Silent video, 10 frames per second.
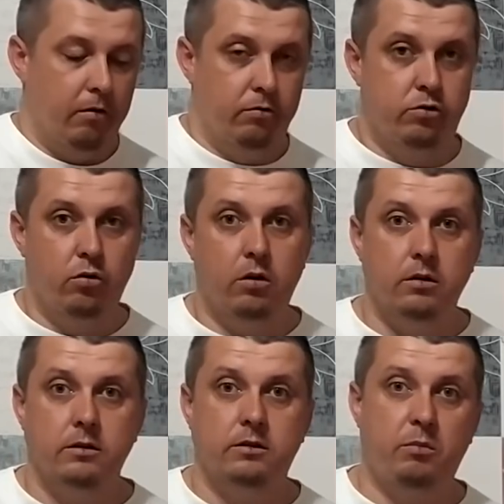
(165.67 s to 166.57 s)

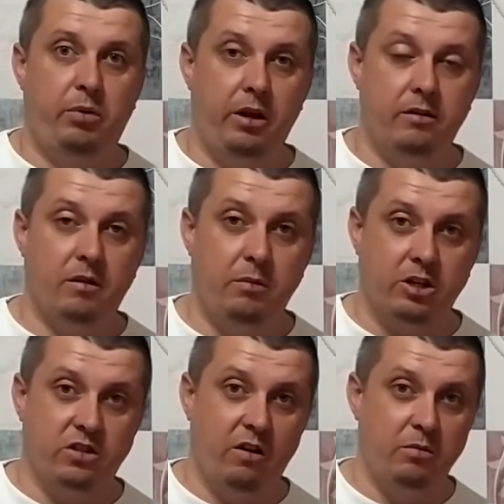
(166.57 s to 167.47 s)
Все, теперь
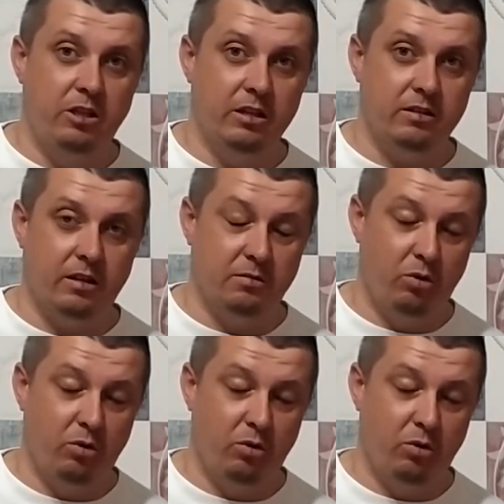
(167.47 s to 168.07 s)
замешиваем тесто,